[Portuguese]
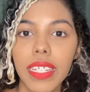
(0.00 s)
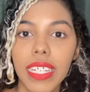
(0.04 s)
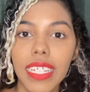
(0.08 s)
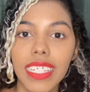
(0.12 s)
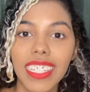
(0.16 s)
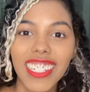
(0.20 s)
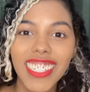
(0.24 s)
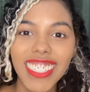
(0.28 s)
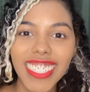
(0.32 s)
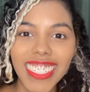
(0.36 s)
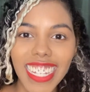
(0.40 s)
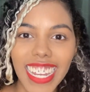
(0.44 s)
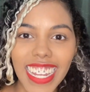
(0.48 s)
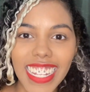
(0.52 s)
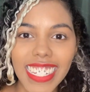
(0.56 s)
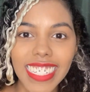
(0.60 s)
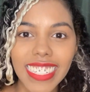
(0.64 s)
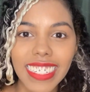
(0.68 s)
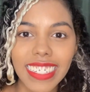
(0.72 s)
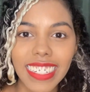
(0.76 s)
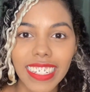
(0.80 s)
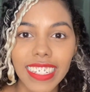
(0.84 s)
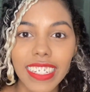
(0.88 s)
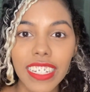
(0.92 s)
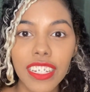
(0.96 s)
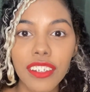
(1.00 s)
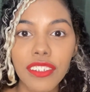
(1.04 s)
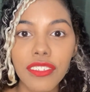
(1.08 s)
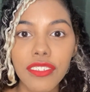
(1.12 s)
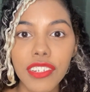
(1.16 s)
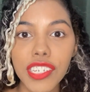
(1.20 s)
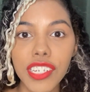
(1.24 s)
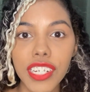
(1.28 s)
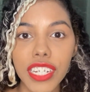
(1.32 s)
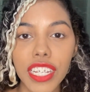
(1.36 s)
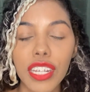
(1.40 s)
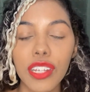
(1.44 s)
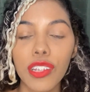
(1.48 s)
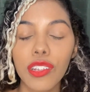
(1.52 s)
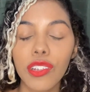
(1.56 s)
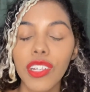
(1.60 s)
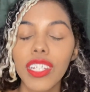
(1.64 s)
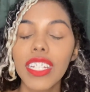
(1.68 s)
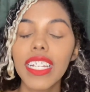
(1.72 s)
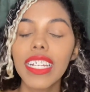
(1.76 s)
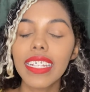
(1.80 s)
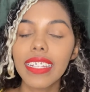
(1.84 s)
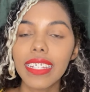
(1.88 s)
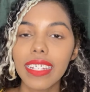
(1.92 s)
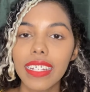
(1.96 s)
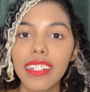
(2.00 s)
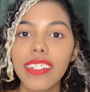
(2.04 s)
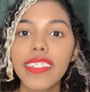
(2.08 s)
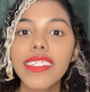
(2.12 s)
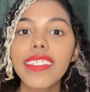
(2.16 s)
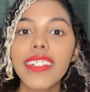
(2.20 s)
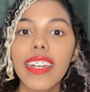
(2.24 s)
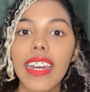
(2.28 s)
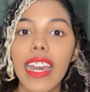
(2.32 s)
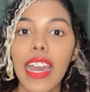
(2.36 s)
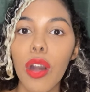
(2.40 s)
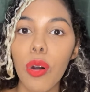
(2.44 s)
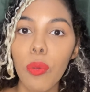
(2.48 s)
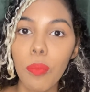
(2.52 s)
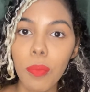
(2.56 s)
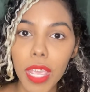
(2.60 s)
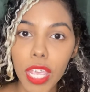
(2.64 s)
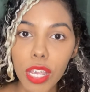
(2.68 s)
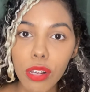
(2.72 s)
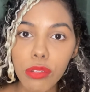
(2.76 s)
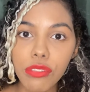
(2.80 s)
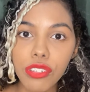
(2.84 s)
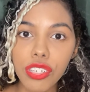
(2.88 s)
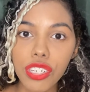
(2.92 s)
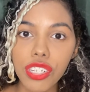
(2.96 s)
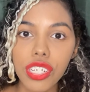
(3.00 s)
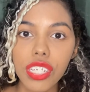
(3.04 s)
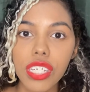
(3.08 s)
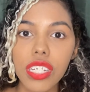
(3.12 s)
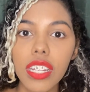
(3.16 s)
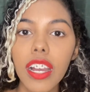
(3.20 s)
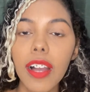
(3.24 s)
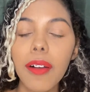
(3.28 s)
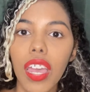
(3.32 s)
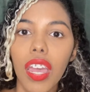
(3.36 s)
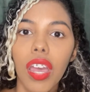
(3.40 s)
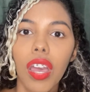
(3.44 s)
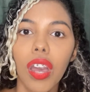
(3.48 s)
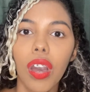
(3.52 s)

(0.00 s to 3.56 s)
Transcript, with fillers: Não esquece que tá tendo vídeo aqui toda terça, ao meio-dia,